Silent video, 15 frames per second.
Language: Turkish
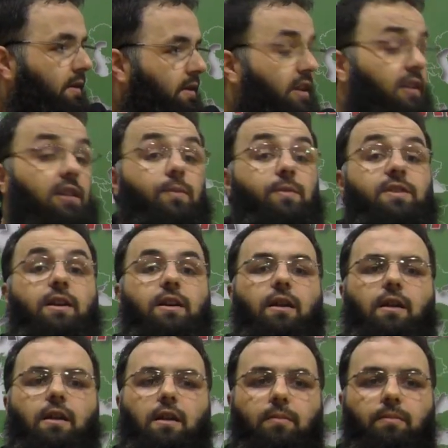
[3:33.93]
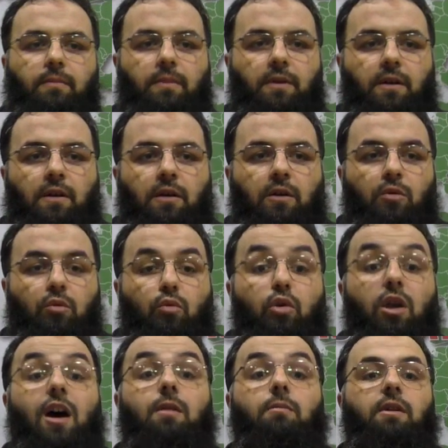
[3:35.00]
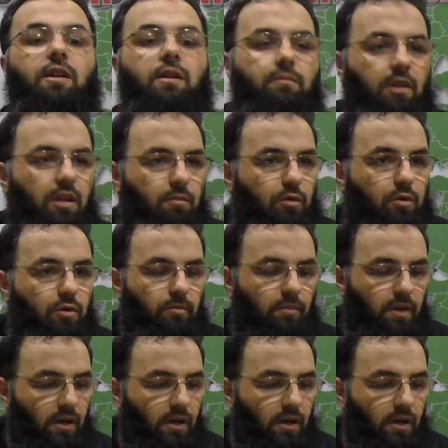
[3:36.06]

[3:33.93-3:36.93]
Kendimize gelelim. Uyarmayalım demiyorum.